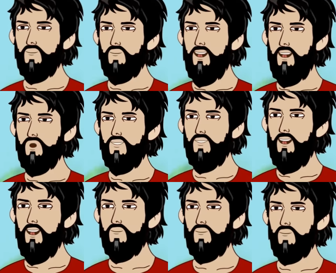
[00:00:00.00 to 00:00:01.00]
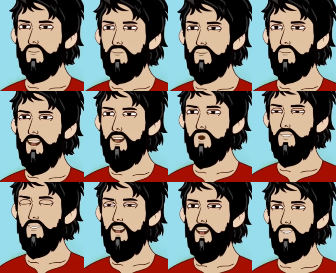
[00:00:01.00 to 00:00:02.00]
হ্যাঁ ভাই
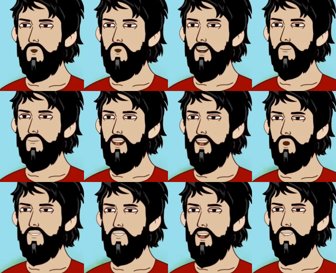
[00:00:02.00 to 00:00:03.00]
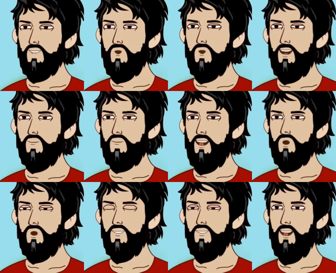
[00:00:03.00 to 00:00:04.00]
আসলে হাঁস পুষবার মতো তেমন
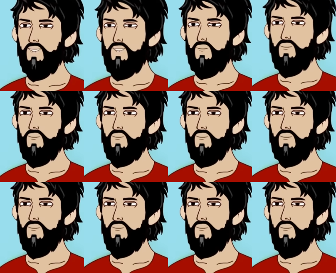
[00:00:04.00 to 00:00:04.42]
জায়গা আমার নেই